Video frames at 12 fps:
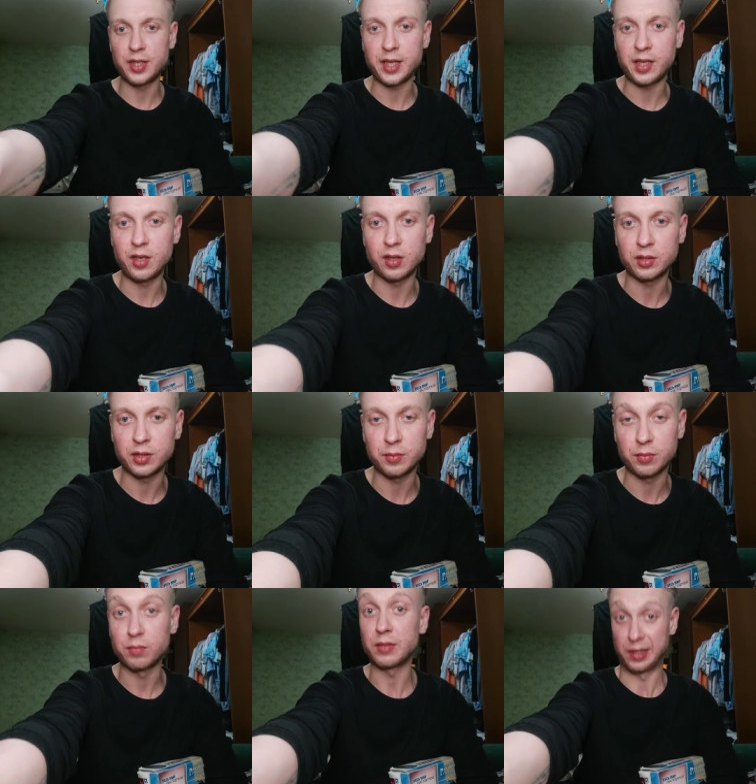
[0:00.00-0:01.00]
да и хер с ним.
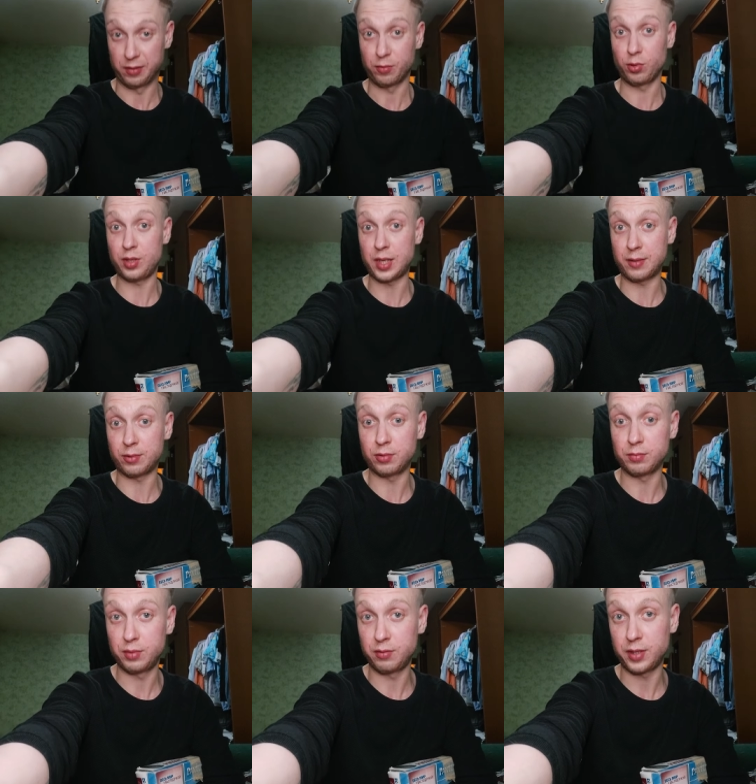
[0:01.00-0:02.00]
Вот так вот
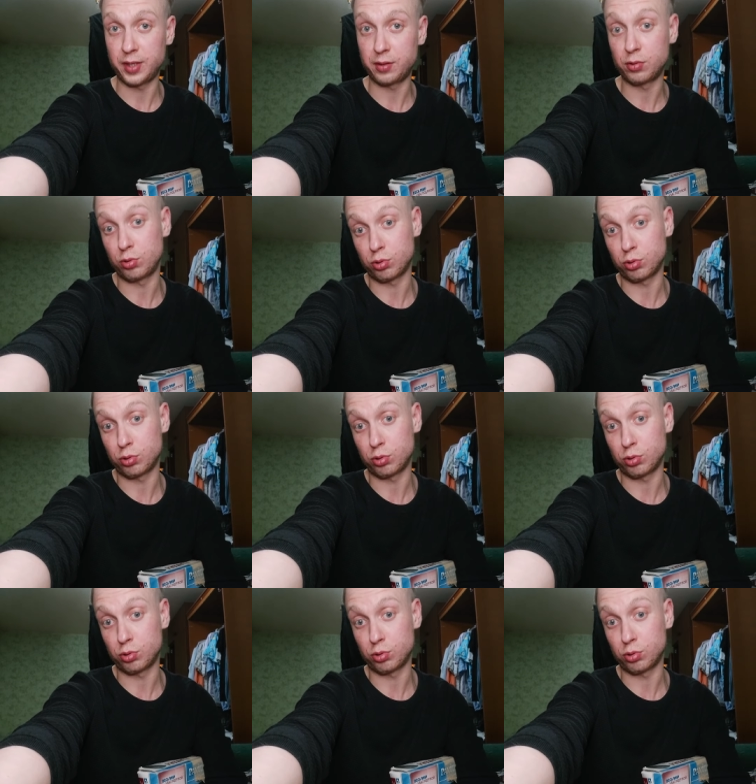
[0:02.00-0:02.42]
бывает